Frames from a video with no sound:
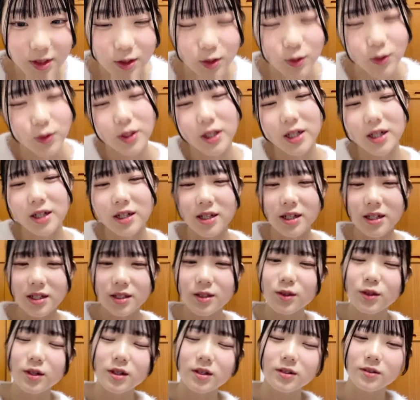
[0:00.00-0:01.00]
そう南海
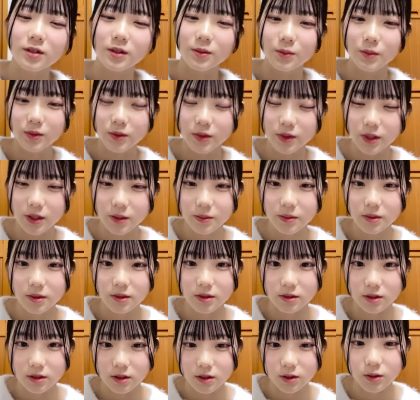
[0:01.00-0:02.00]
トラフはもうやばい
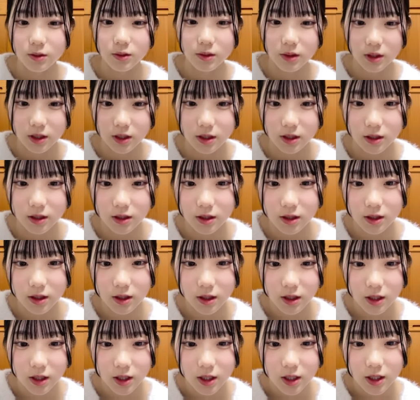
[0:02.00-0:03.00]
よな東海で
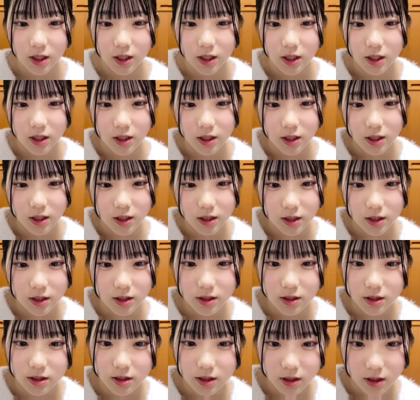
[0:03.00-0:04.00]

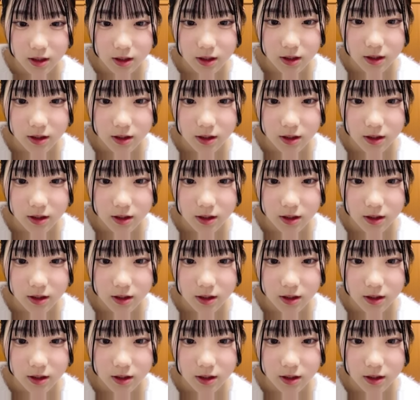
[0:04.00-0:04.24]
すか